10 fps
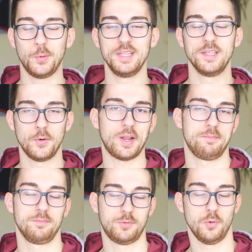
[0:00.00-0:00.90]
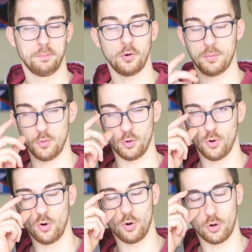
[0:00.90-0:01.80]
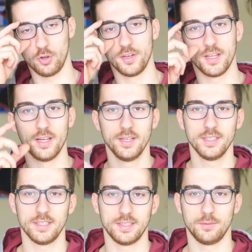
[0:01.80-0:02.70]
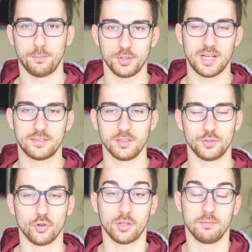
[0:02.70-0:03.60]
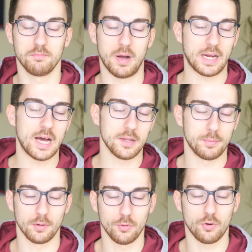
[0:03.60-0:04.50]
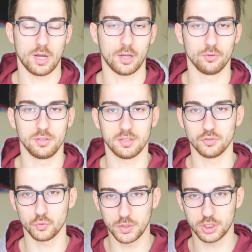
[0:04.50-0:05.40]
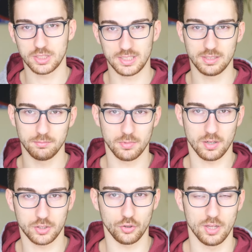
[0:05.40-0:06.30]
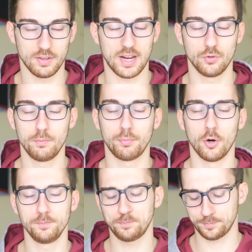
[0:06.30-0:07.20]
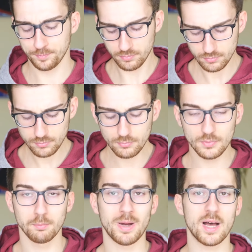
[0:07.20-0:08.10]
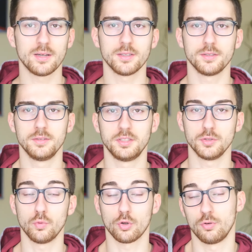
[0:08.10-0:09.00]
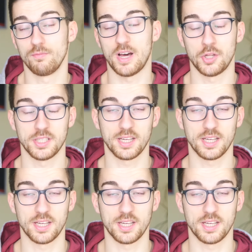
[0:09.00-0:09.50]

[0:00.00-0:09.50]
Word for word: quindi ora con Pokémon Go, con eh, un po' di altri giochi, magari per loro anche con Nintendo Switch, si risolleveranno un po', ma eh, di sicuro non vanno ad